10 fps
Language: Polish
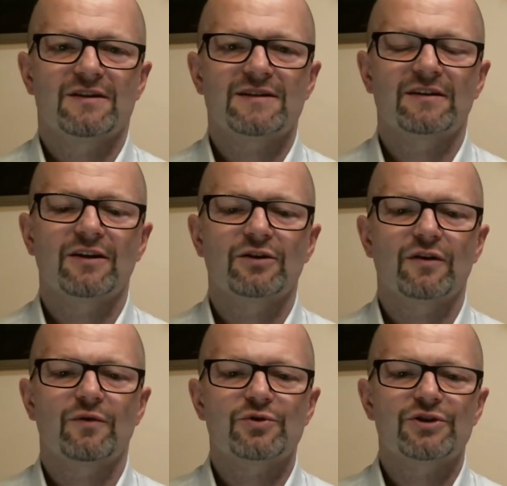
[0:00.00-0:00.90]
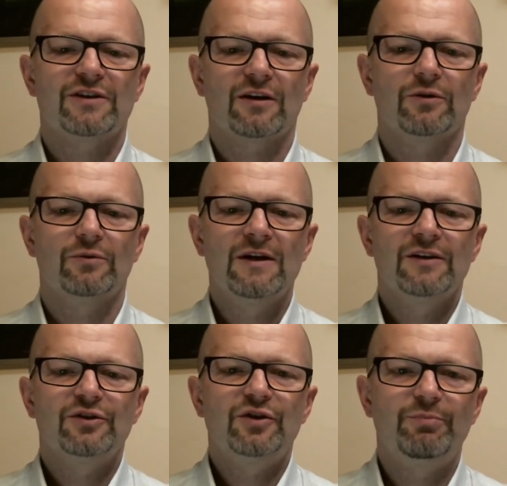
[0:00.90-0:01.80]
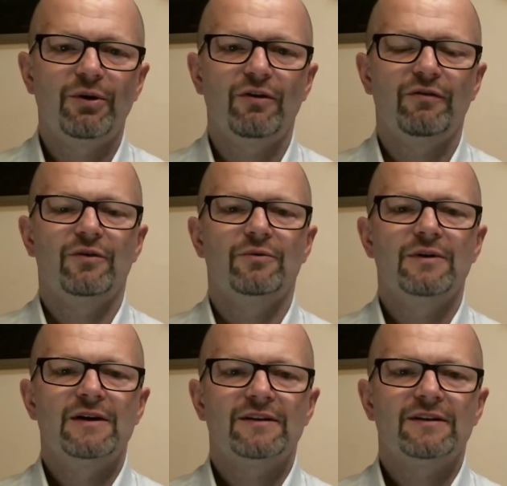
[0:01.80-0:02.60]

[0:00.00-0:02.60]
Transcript: standardową, czyli taką typową,